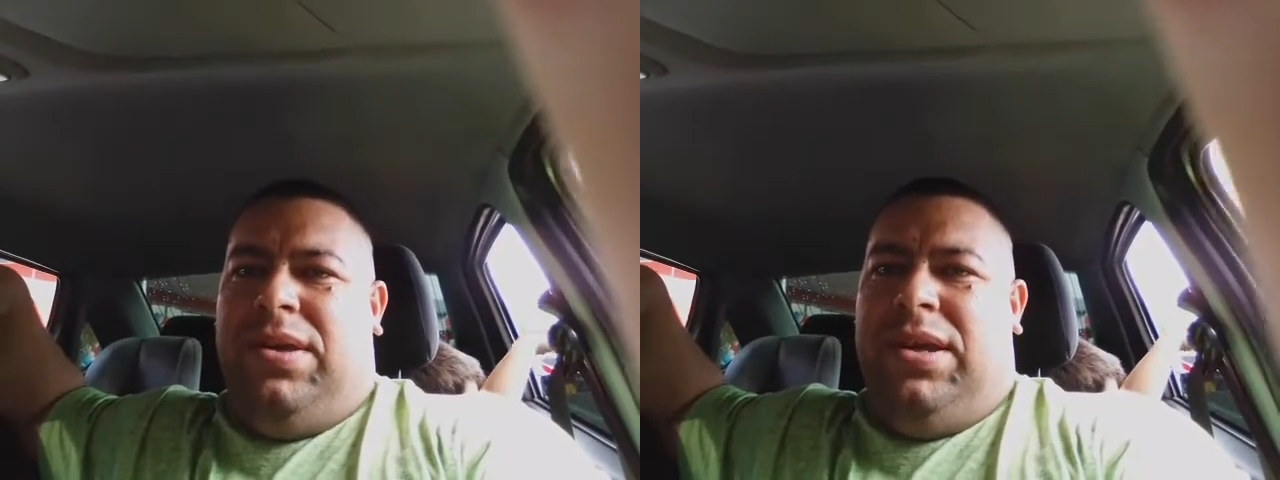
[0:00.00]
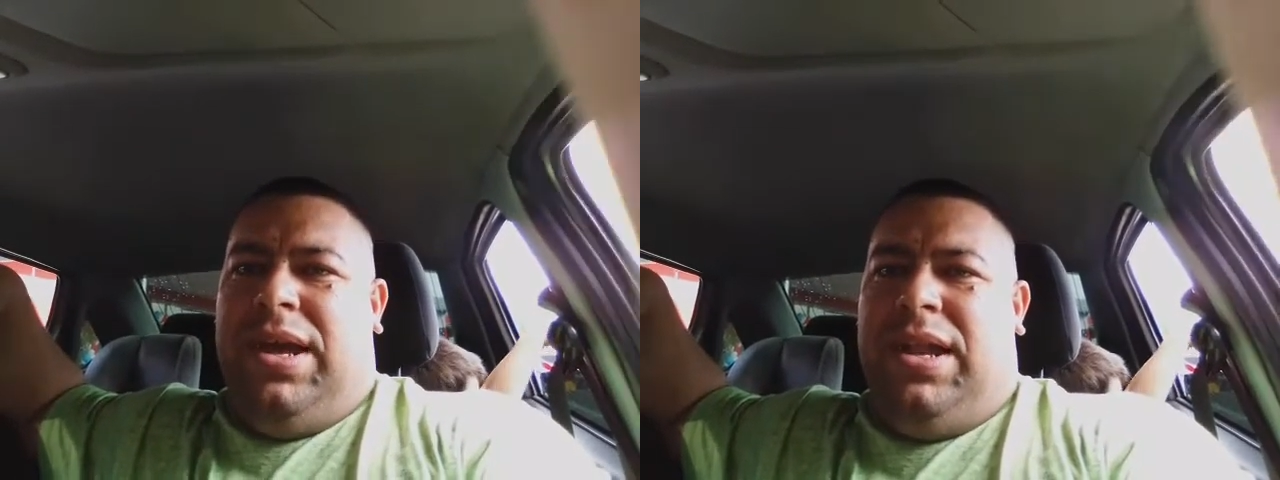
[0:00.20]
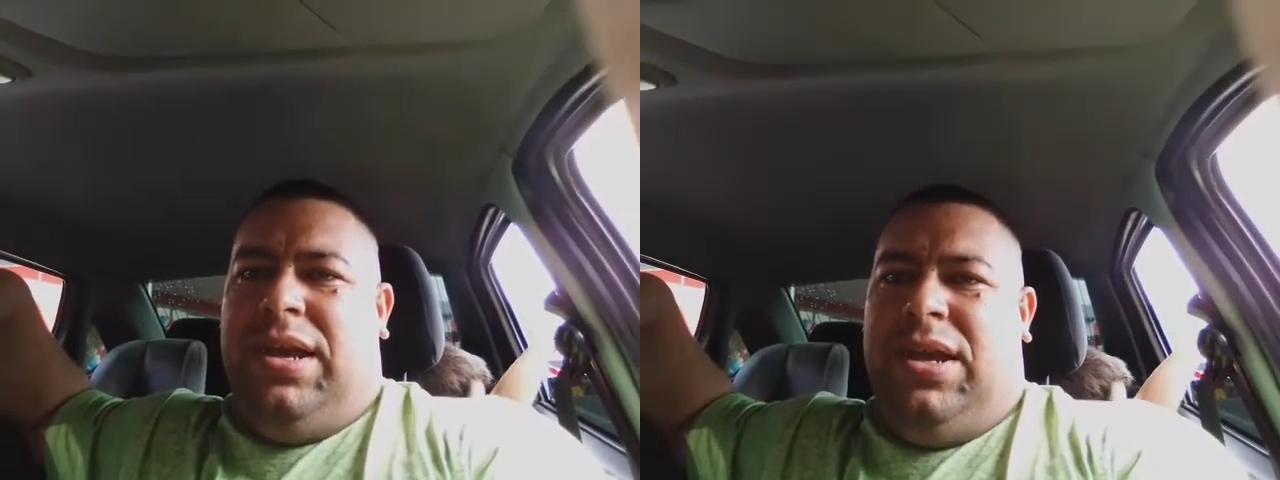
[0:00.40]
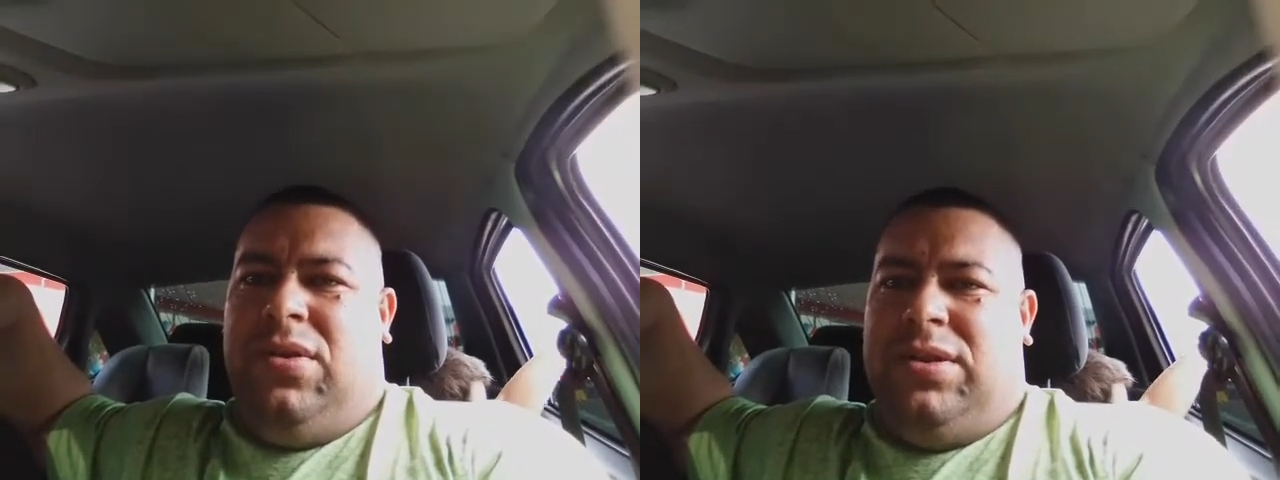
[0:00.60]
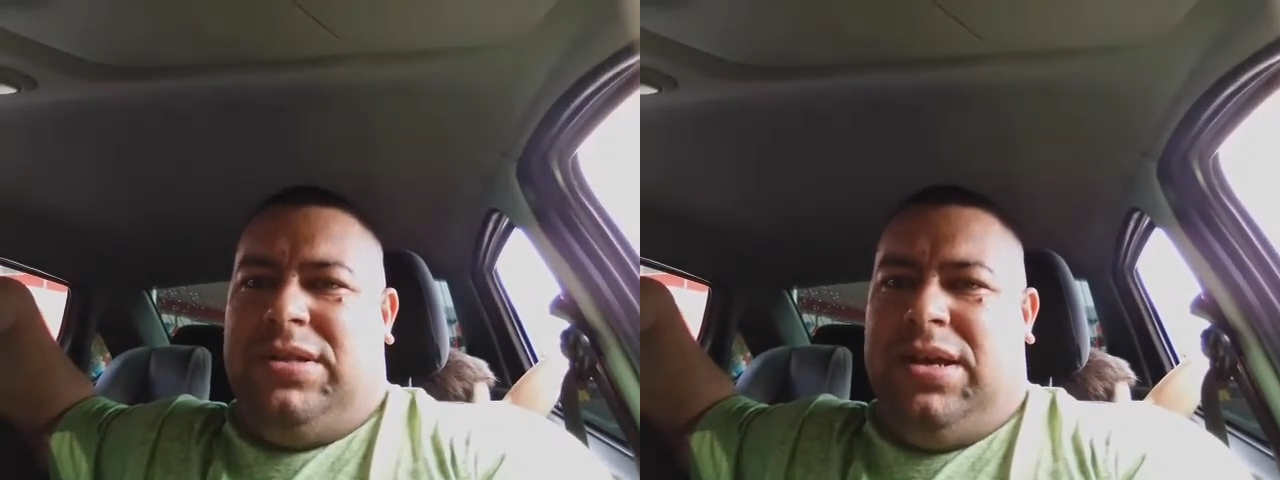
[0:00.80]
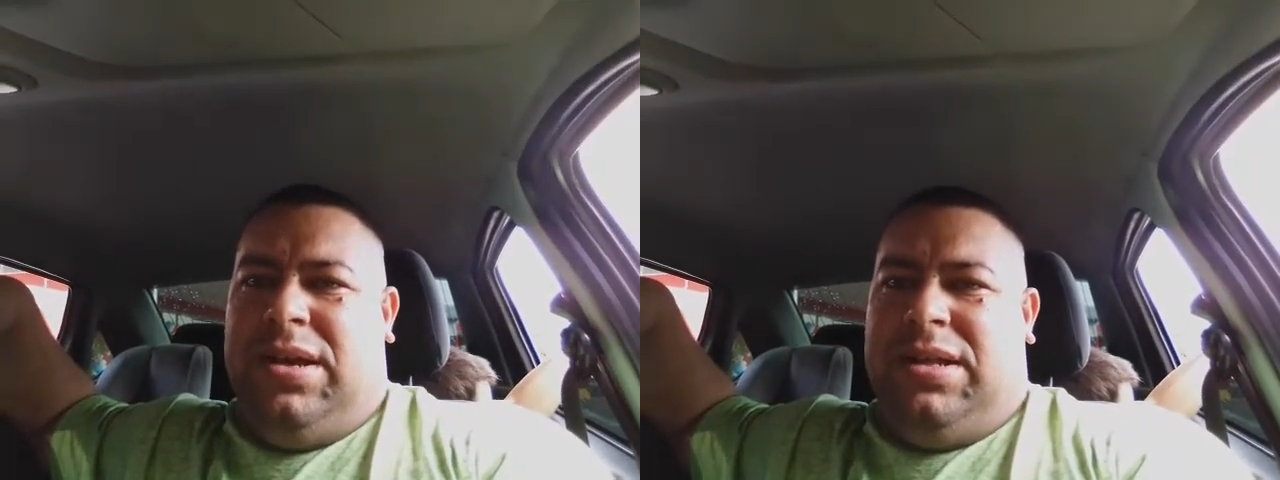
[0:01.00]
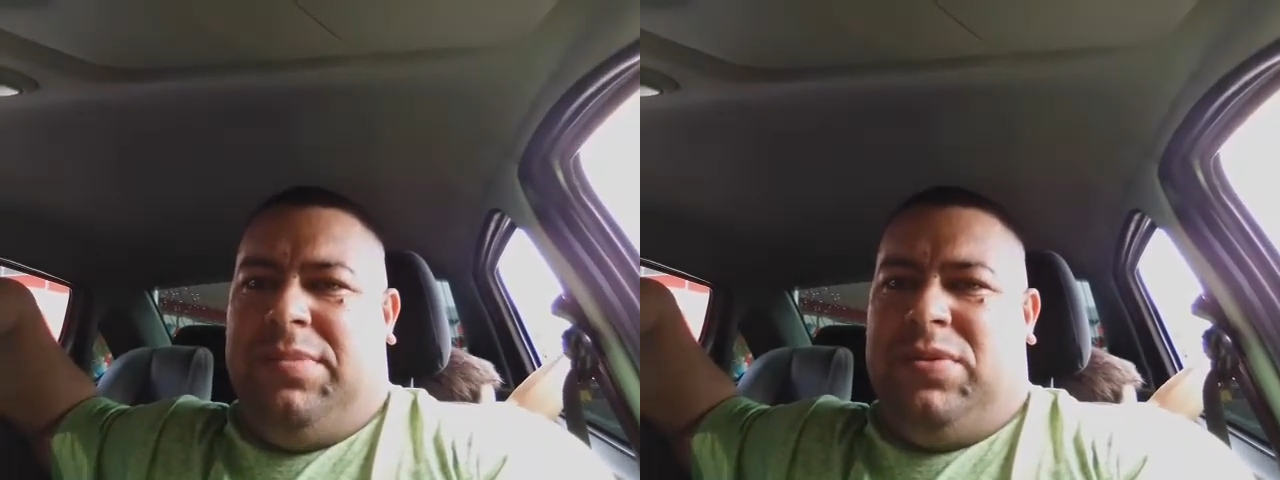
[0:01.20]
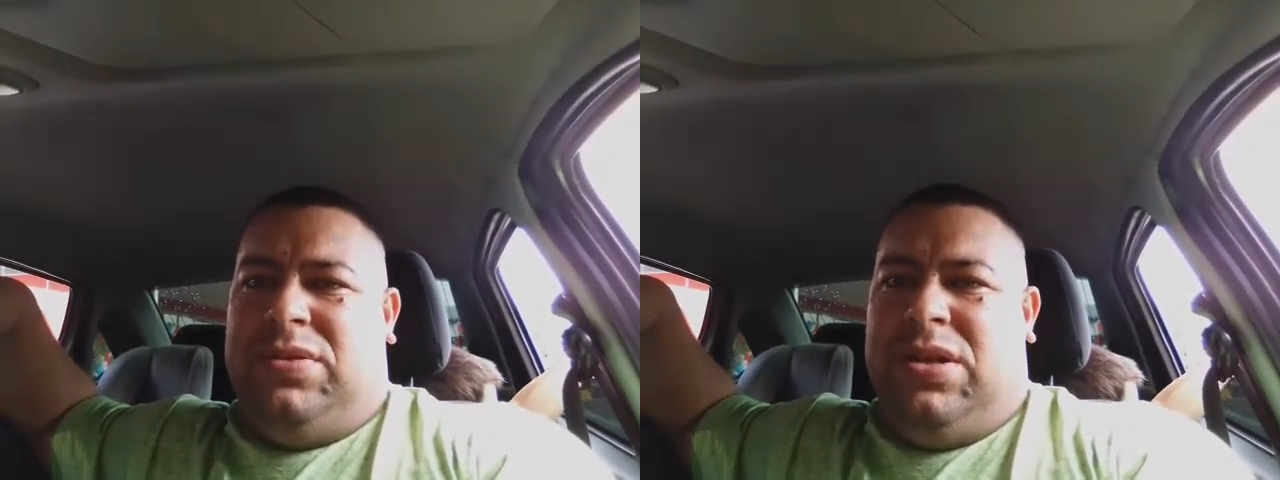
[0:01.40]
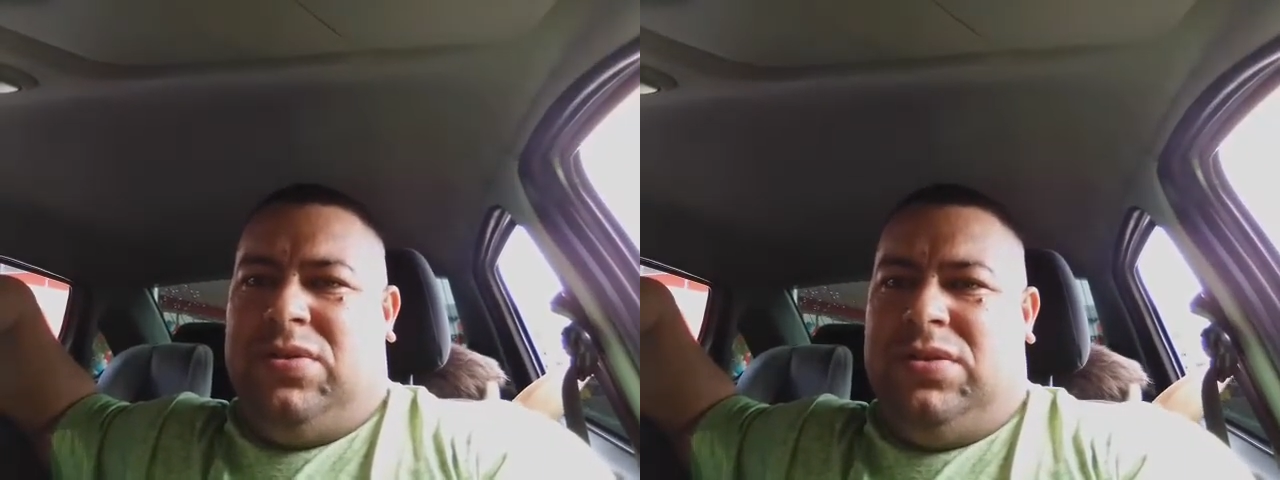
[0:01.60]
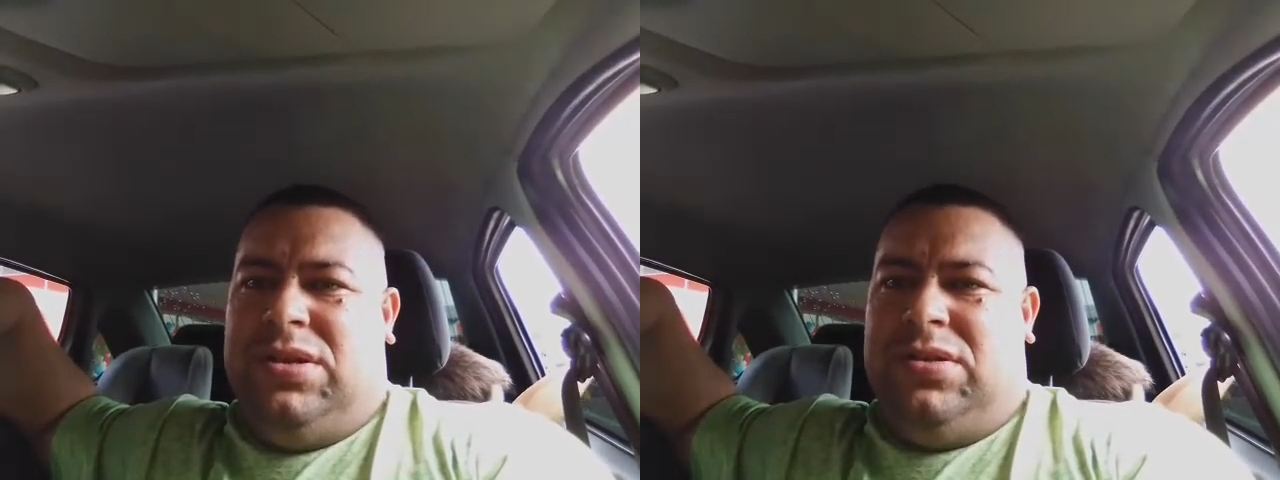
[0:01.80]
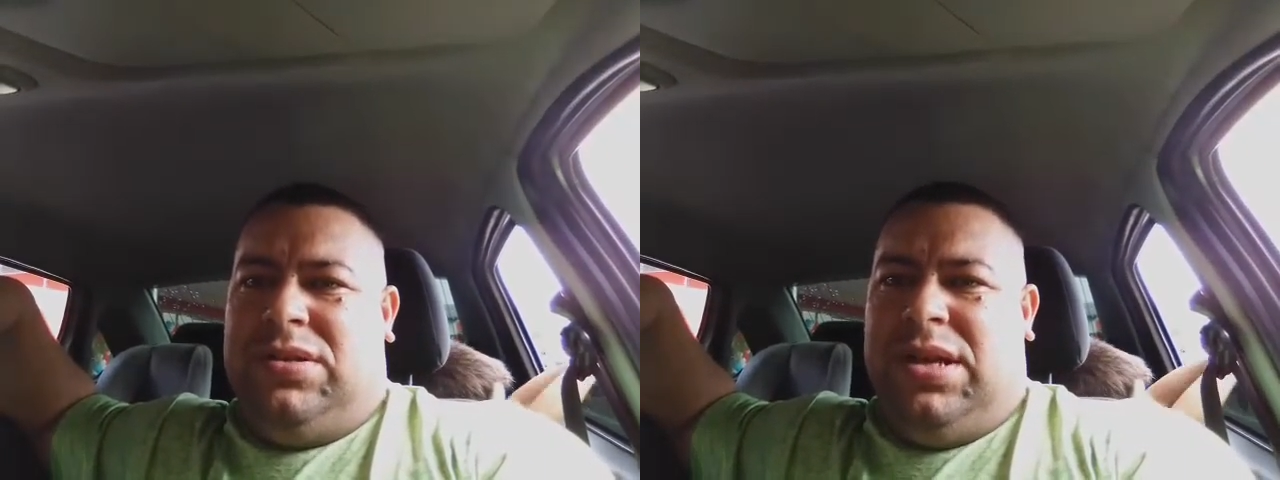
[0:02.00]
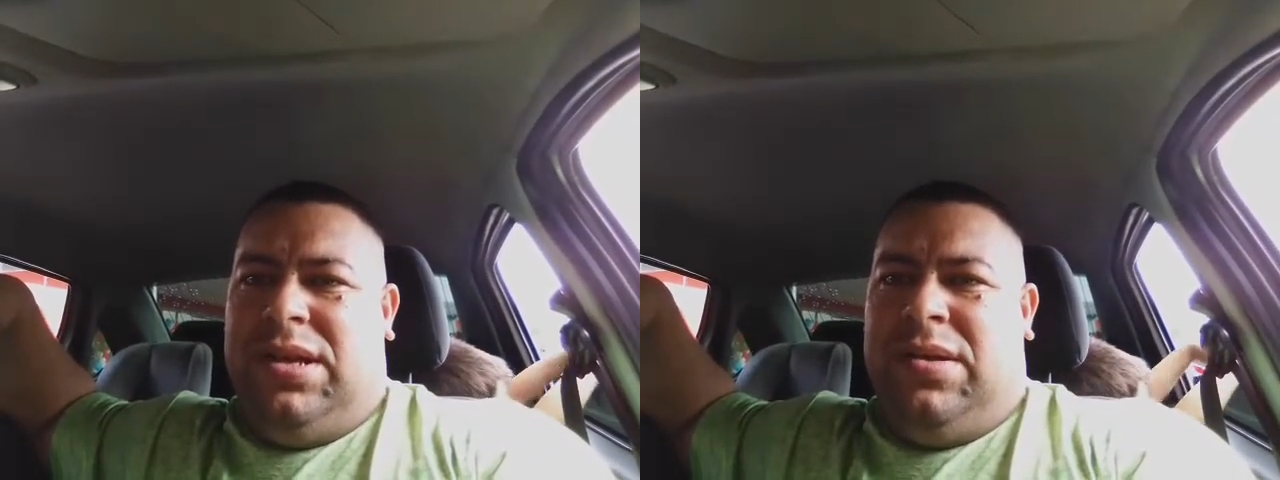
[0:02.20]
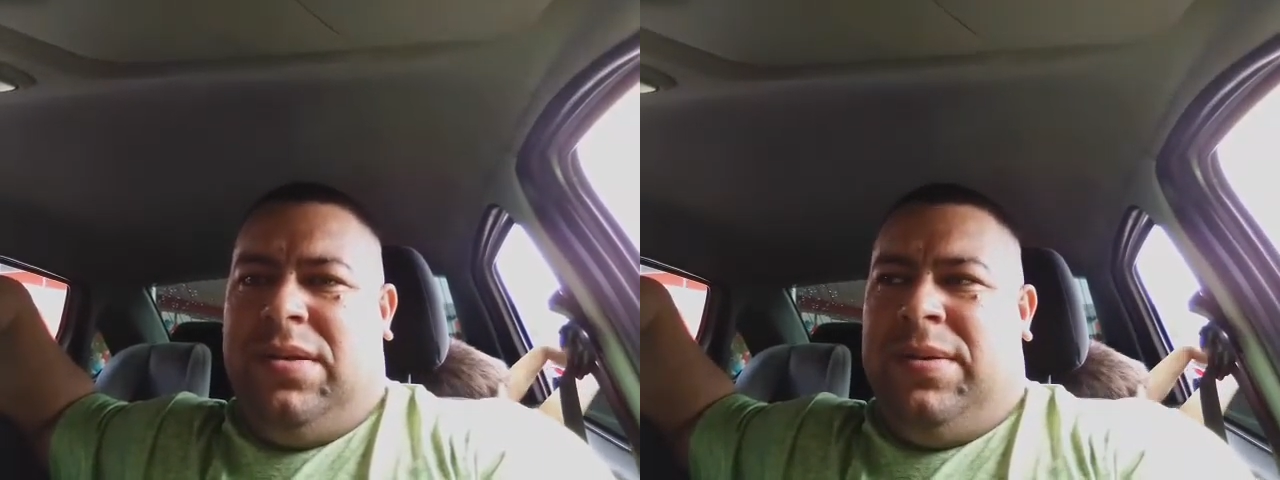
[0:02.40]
E a alegria nossa é estar tá postando os hinos aí.